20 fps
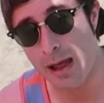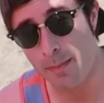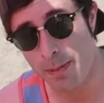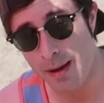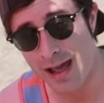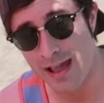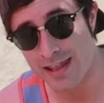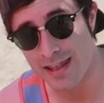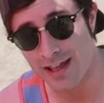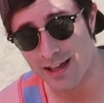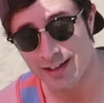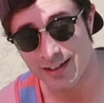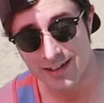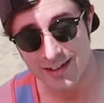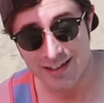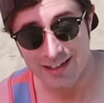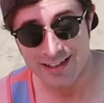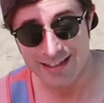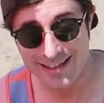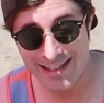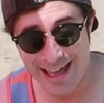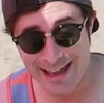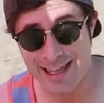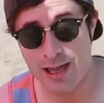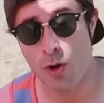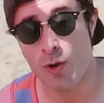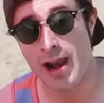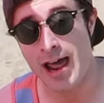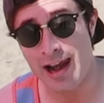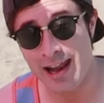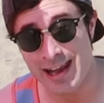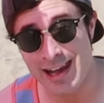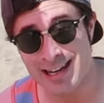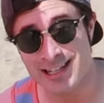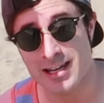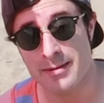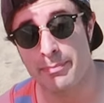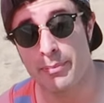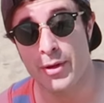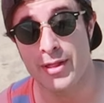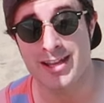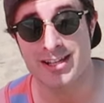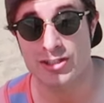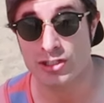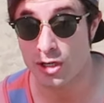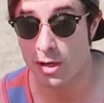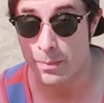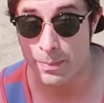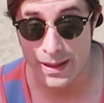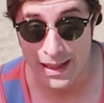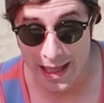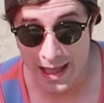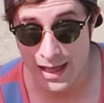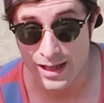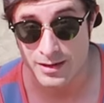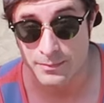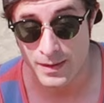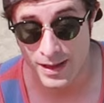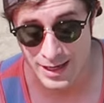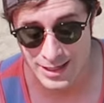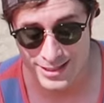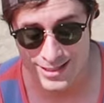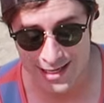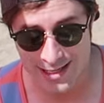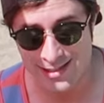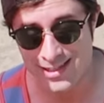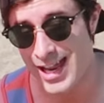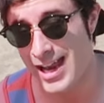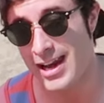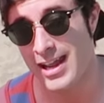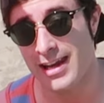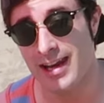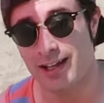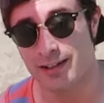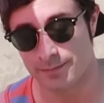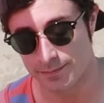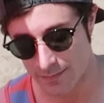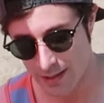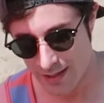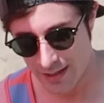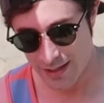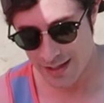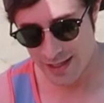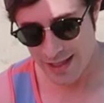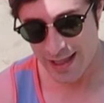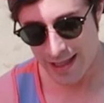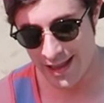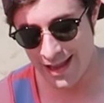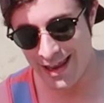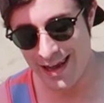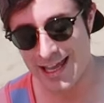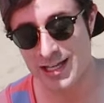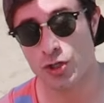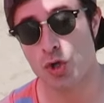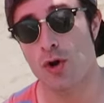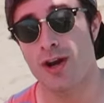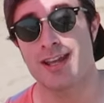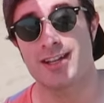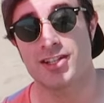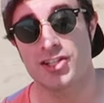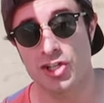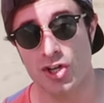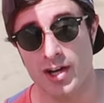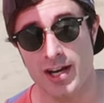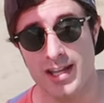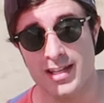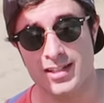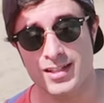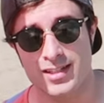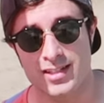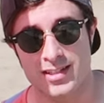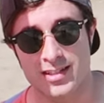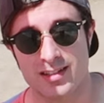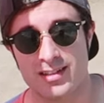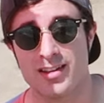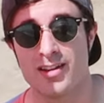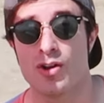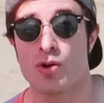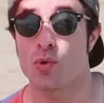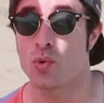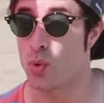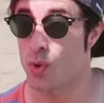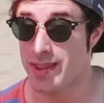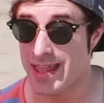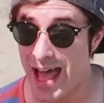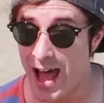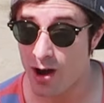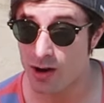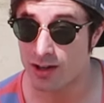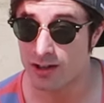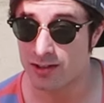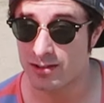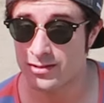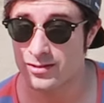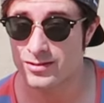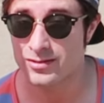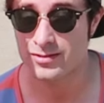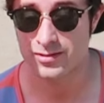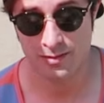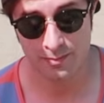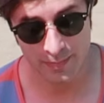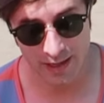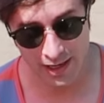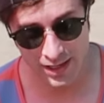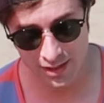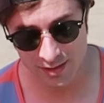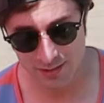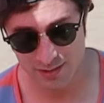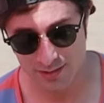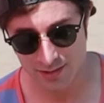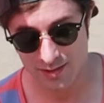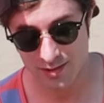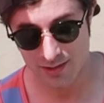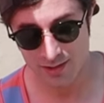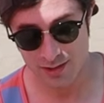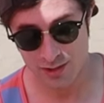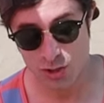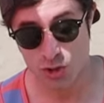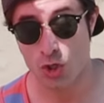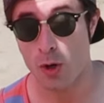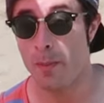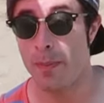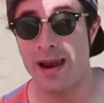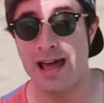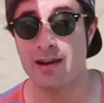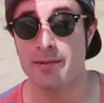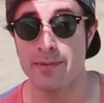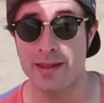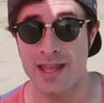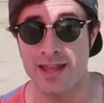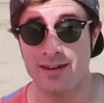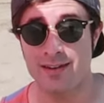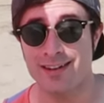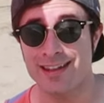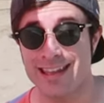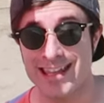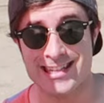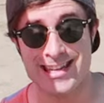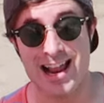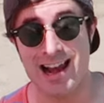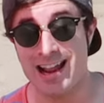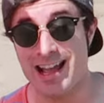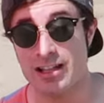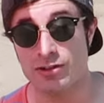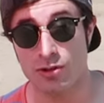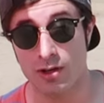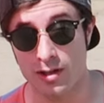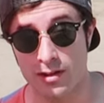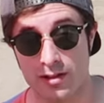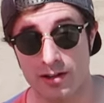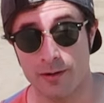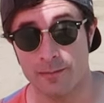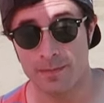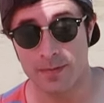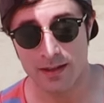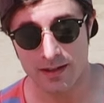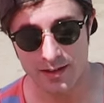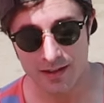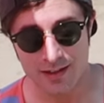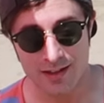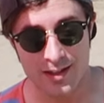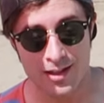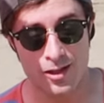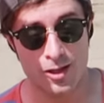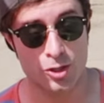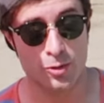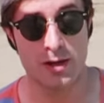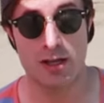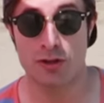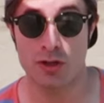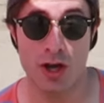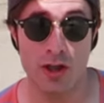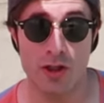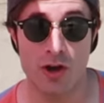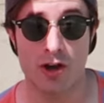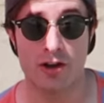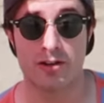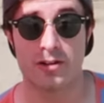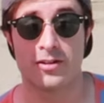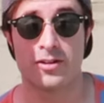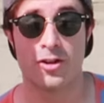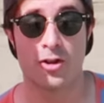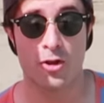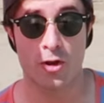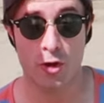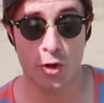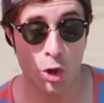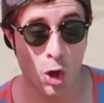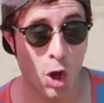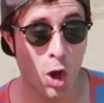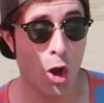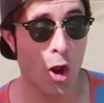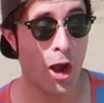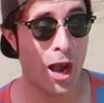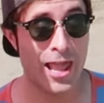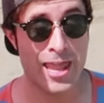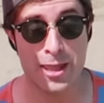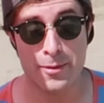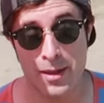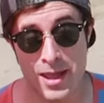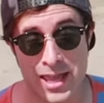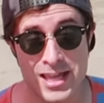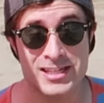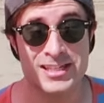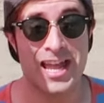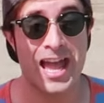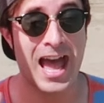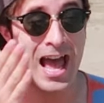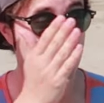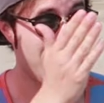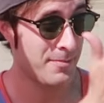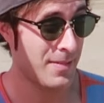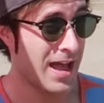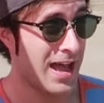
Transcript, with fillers: en la playa, ya que con la arena se puede estropear, ¿vale? Si entra arena en las conexiones, cuidado, ¿vale? Soplar bien que salga todo. Y sobre todo, no la llevéis al